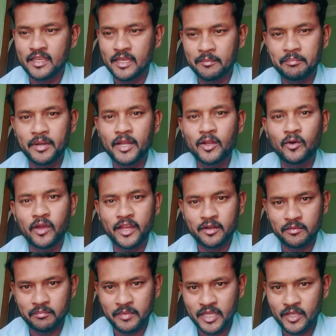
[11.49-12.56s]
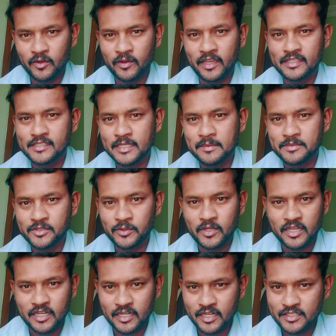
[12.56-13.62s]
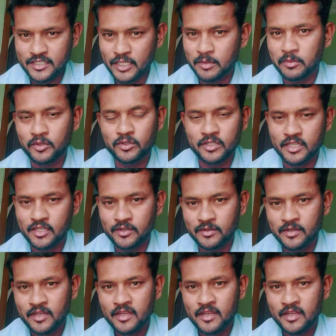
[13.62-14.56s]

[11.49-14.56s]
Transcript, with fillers: ఏప్రిల్లో అండ్ మేలో ఎగ్జామ్స్ కూడా కండక్ట్ చేయబోతున్నారు